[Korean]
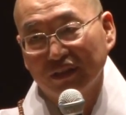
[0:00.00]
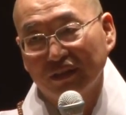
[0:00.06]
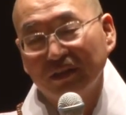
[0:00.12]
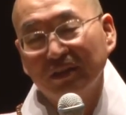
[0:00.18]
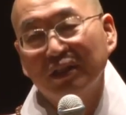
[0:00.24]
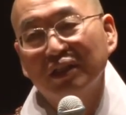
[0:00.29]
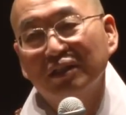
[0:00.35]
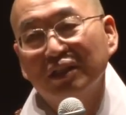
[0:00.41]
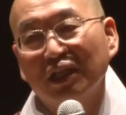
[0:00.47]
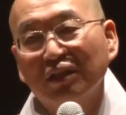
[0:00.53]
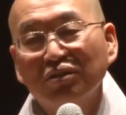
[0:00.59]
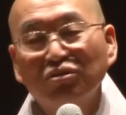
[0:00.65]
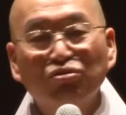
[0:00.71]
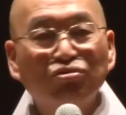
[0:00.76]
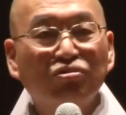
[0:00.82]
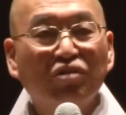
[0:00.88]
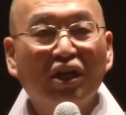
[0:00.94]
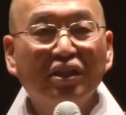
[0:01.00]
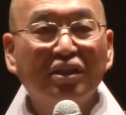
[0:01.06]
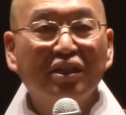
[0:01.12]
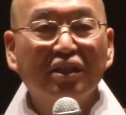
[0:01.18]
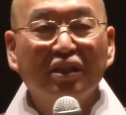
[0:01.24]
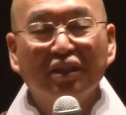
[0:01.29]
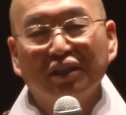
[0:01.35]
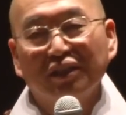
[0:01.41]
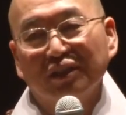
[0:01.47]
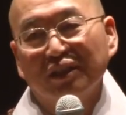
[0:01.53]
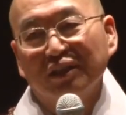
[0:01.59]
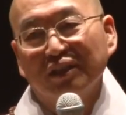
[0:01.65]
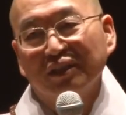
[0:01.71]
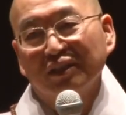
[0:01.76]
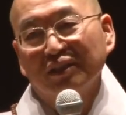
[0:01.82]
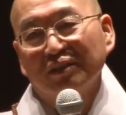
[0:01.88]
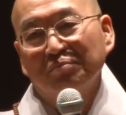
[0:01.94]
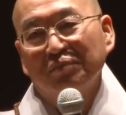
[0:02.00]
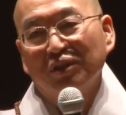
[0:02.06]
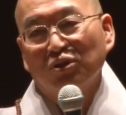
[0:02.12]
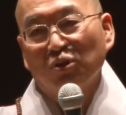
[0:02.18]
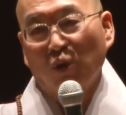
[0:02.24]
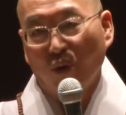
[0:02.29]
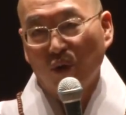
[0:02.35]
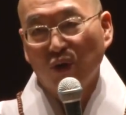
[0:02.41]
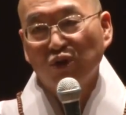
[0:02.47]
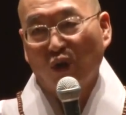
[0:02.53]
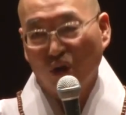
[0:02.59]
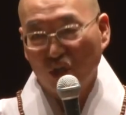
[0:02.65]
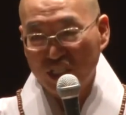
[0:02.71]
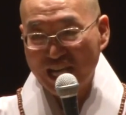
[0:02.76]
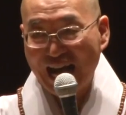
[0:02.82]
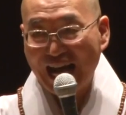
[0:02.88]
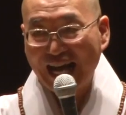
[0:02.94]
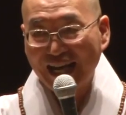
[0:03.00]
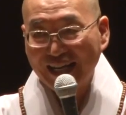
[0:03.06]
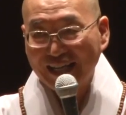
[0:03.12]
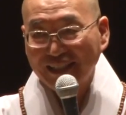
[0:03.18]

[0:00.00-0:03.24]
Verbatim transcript: 알겠습니다. 그러니까 자기는 두 가지 뭐 돌고 돌자